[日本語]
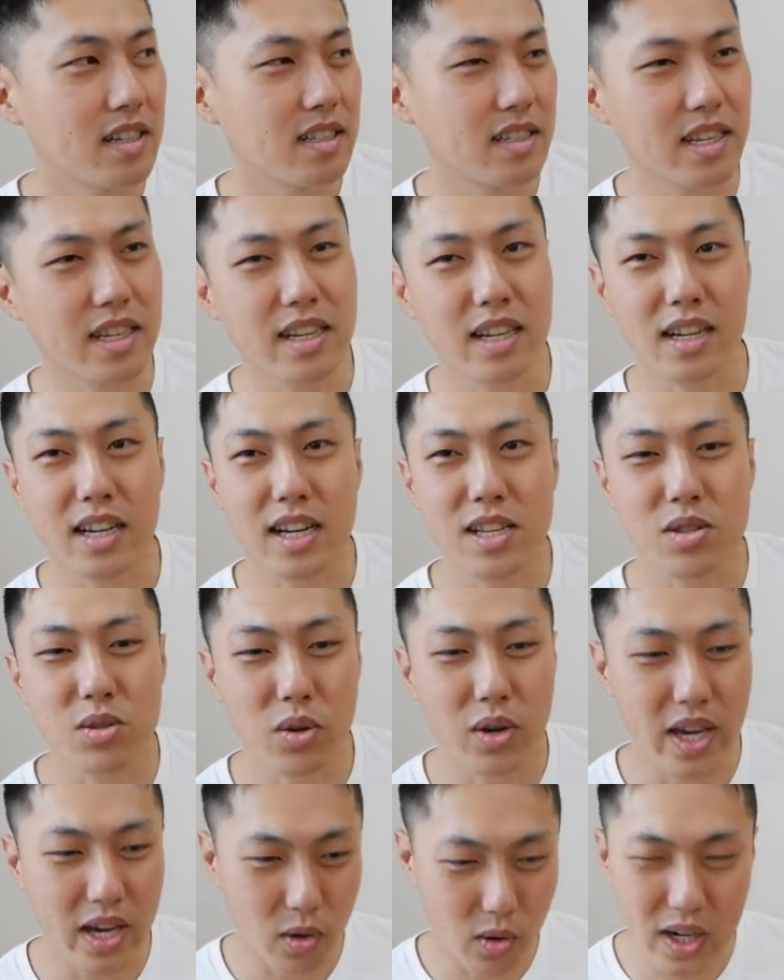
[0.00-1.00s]
ねなんかあいつ
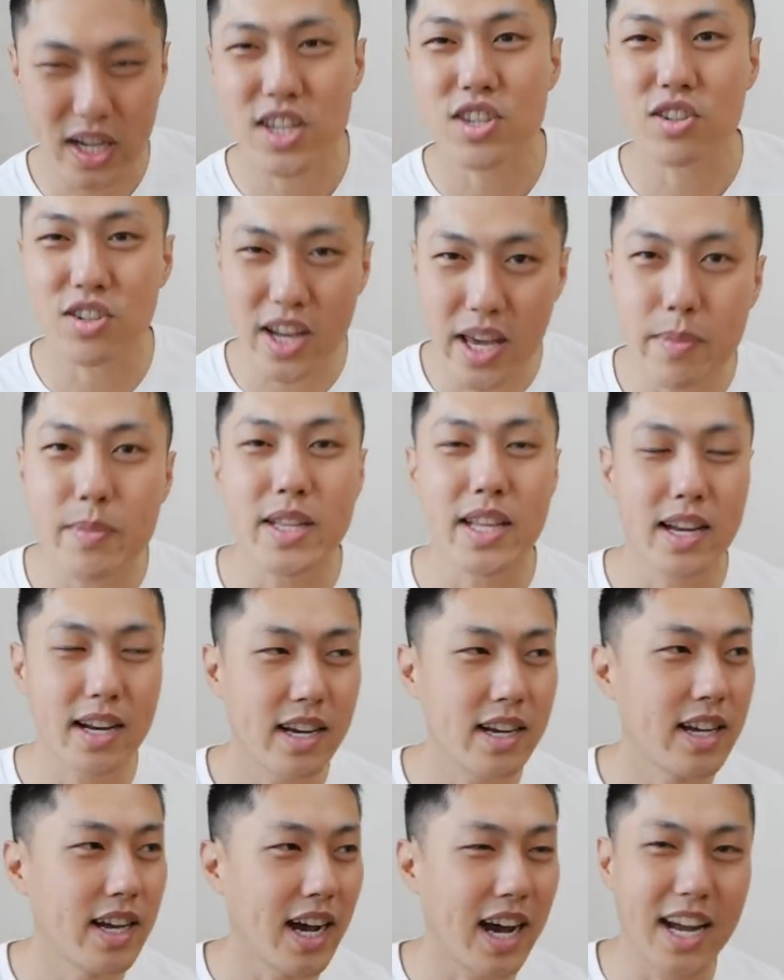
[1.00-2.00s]
おかしくねみたい
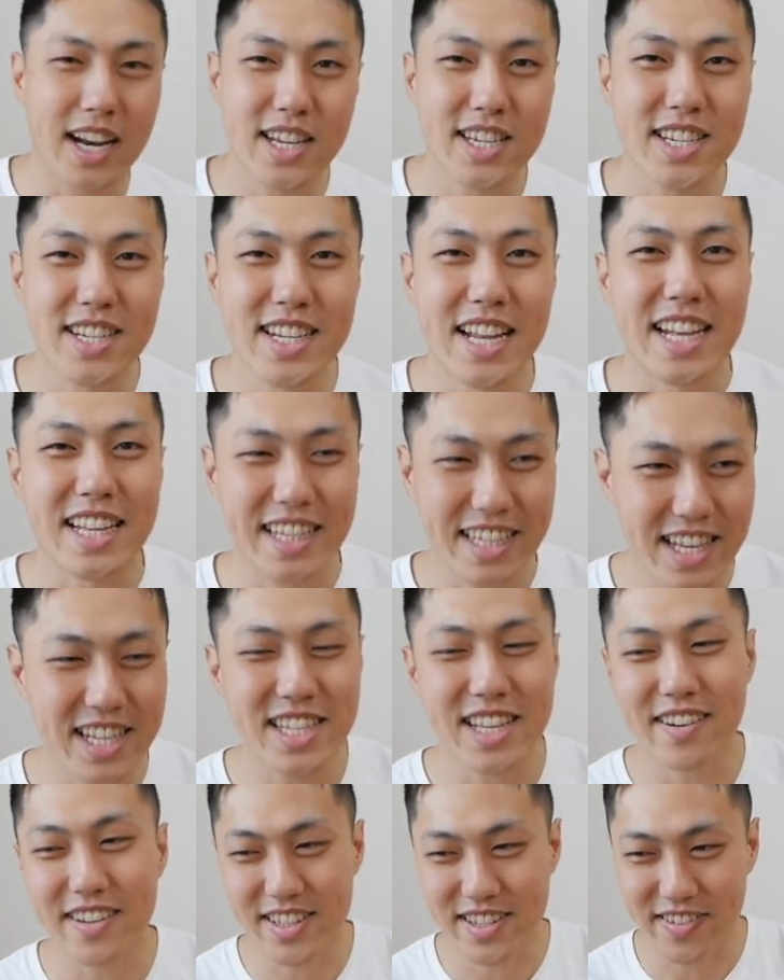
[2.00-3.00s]
な話になって
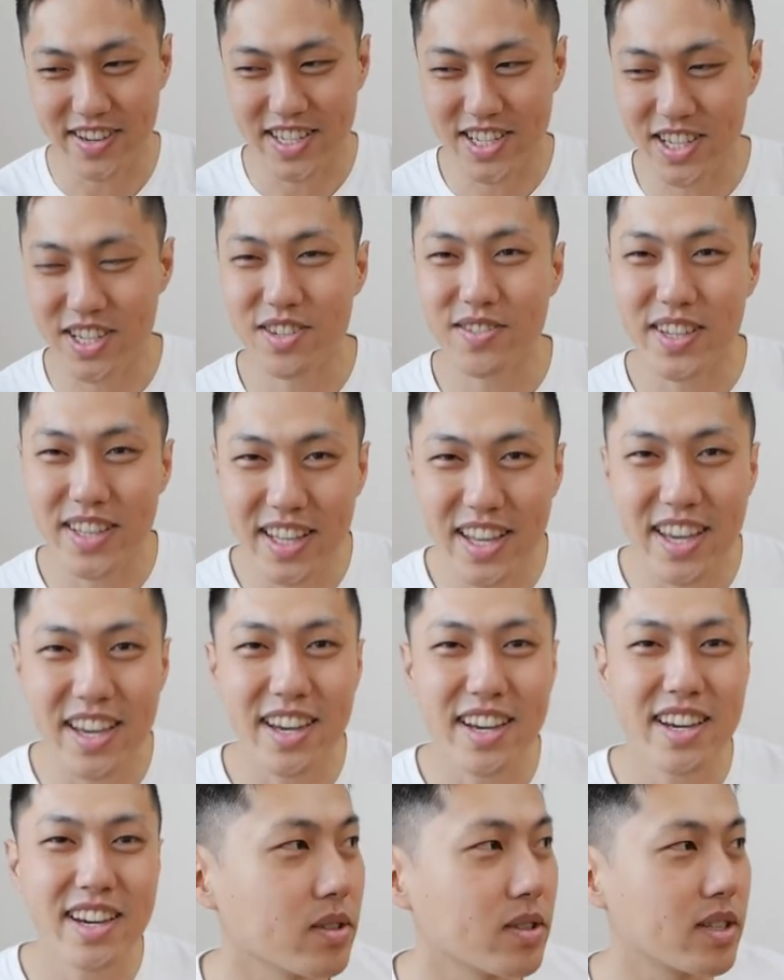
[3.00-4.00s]
ざわざわし始め
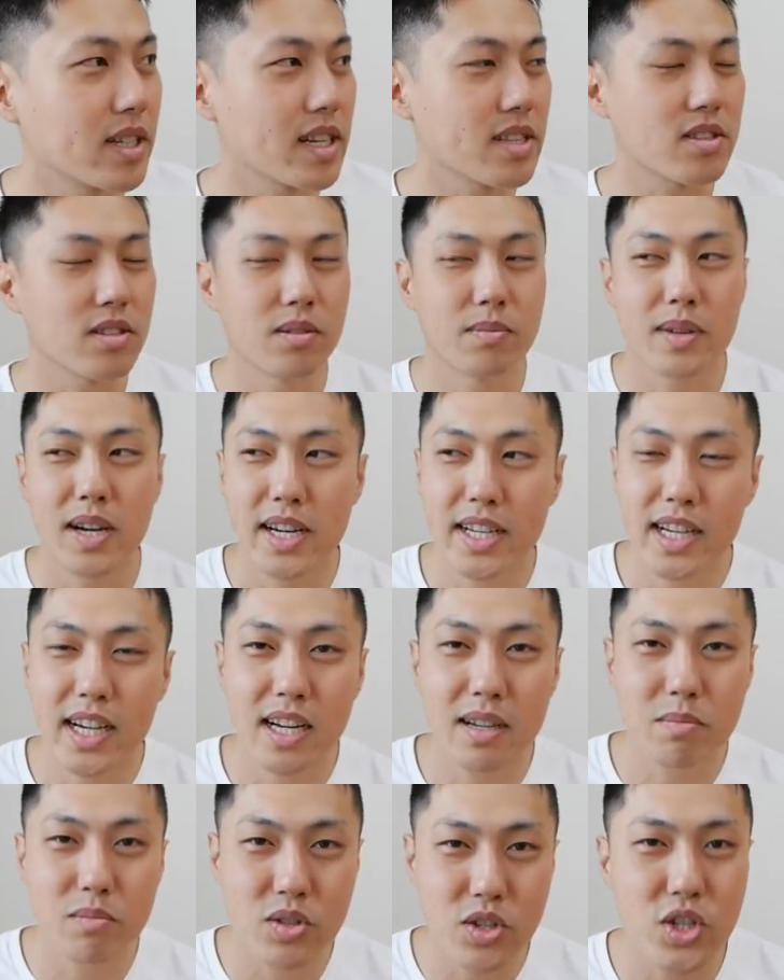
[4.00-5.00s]
てクラスの周りか
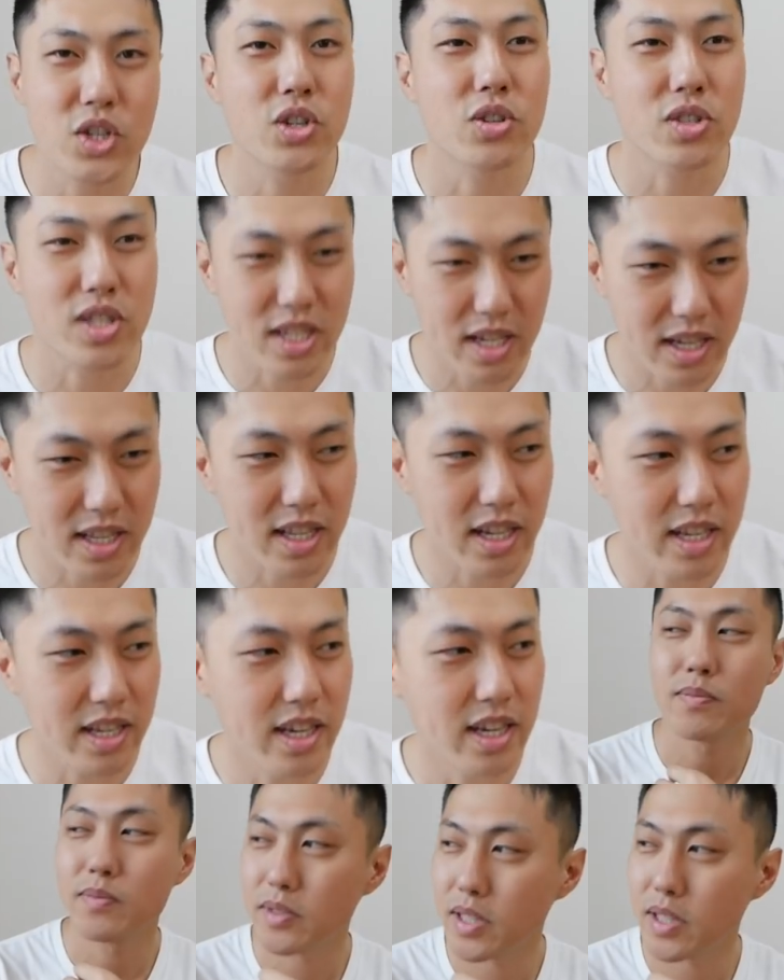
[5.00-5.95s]
ら無視をされたり